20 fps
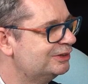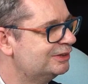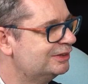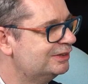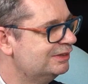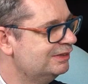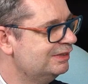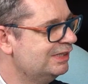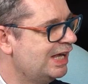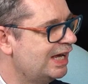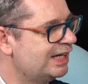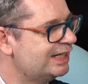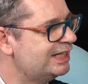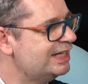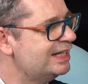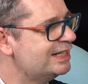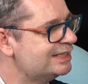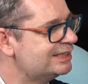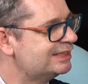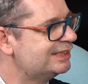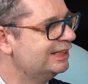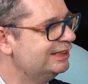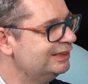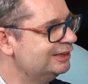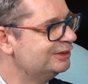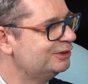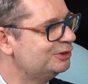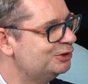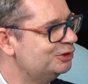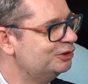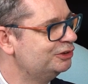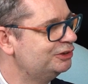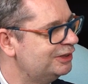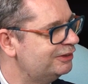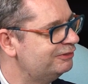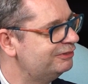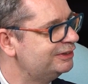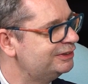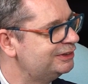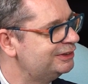Moim Jaki zdaniem, jest ten tak.
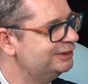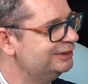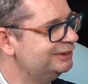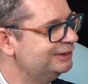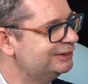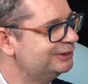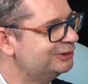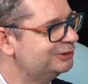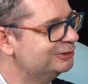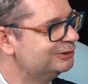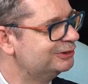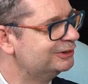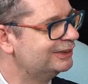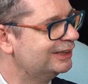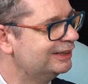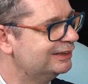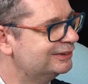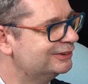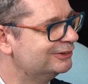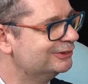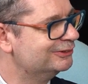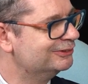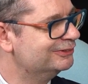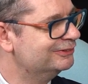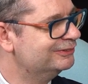kluczowy czynnik sukcesu?